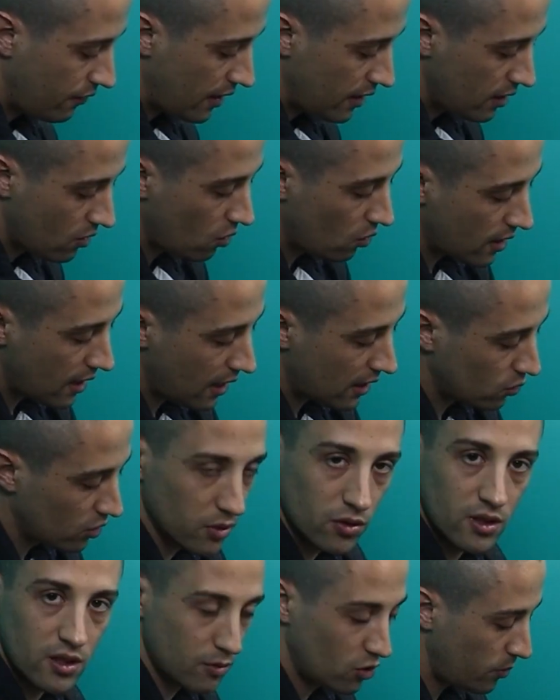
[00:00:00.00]

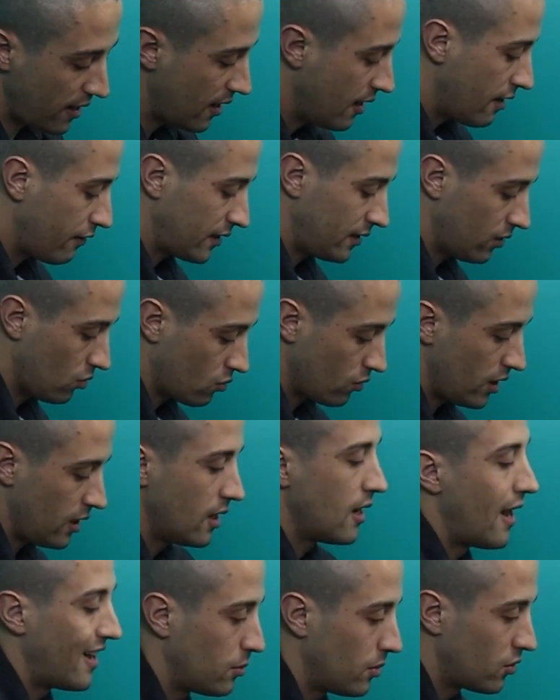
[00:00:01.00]
biomecânica
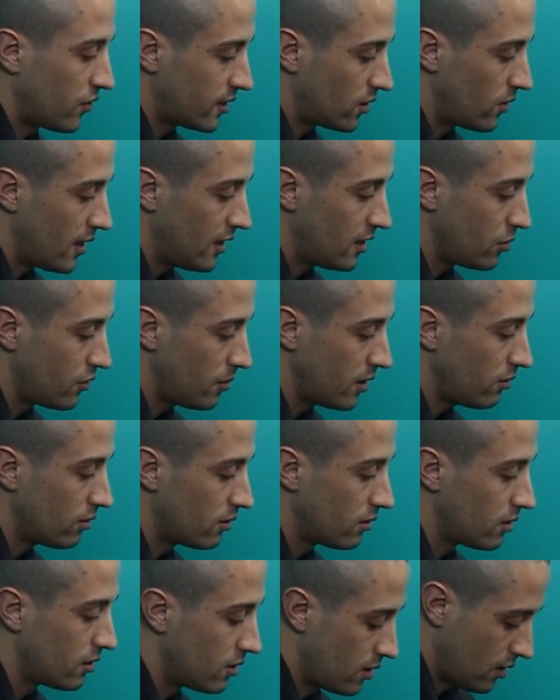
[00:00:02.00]
aplicada ao exercício e
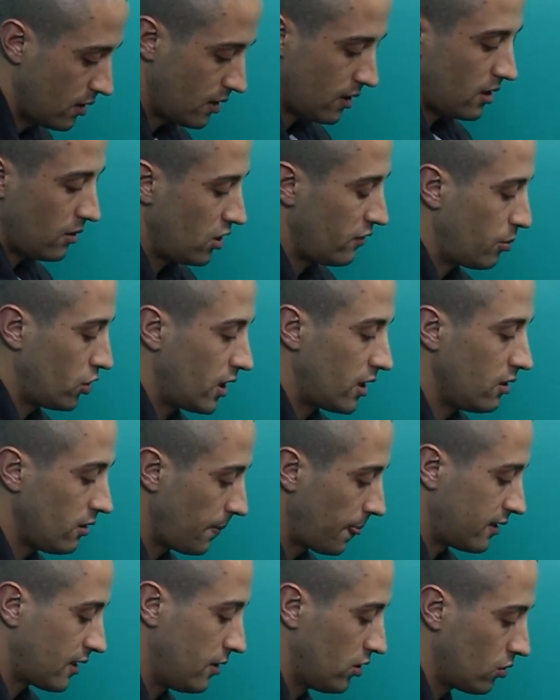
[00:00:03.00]
também a
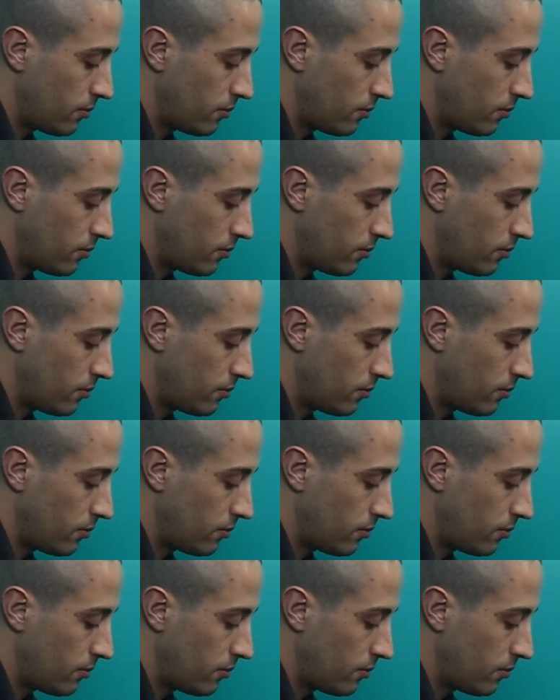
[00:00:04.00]
biomecânica